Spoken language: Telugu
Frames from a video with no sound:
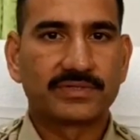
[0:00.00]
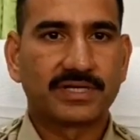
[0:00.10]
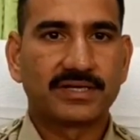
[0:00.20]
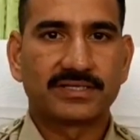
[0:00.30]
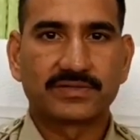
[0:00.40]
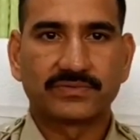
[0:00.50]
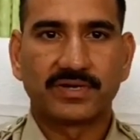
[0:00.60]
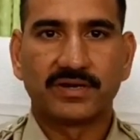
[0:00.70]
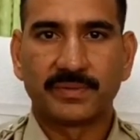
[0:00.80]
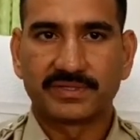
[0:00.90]
ఉత్సాహాలు
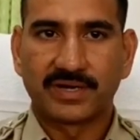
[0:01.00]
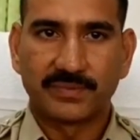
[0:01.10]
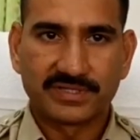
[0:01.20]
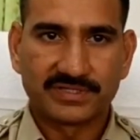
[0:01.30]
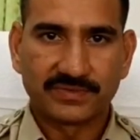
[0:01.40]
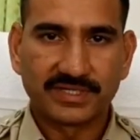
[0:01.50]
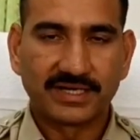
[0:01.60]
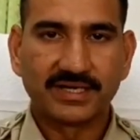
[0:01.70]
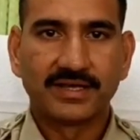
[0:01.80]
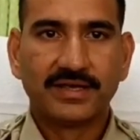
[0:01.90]
చేసుకుంటా అని మాత్రం
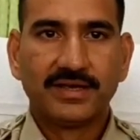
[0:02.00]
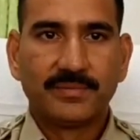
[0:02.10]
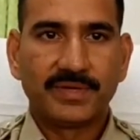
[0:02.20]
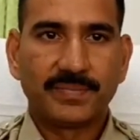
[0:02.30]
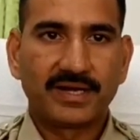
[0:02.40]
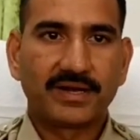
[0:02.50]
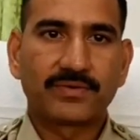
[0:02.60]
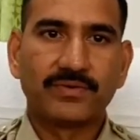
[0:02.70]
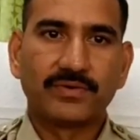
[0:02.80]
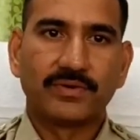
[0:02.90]
అనుమతించవద్దండి మీ
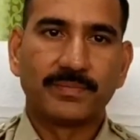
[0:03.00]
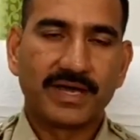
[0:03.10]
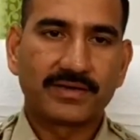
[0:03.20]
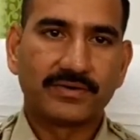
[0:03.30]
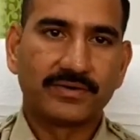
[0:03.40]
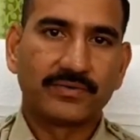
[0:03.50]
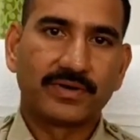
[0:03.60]
పిల్లలకు బైక్